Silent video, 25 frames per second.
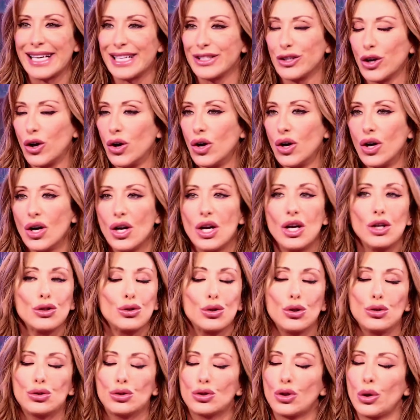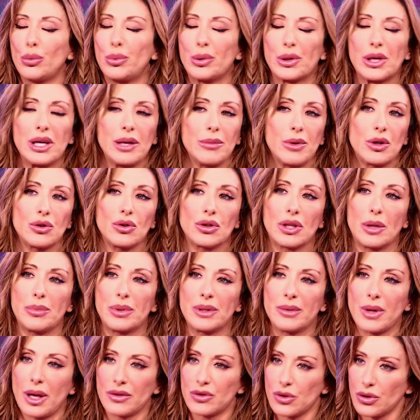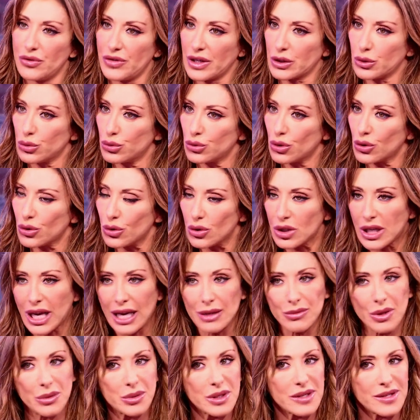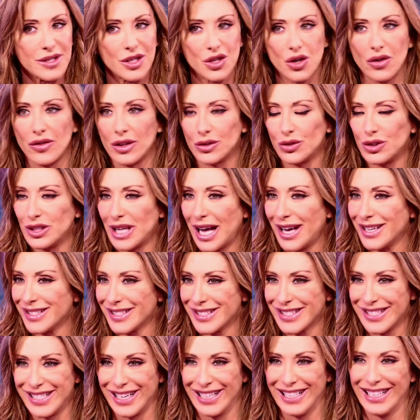prima. Tutto, tutto prima un'ora prima. Devo fare tutto con calma perché sennò vado in ansia.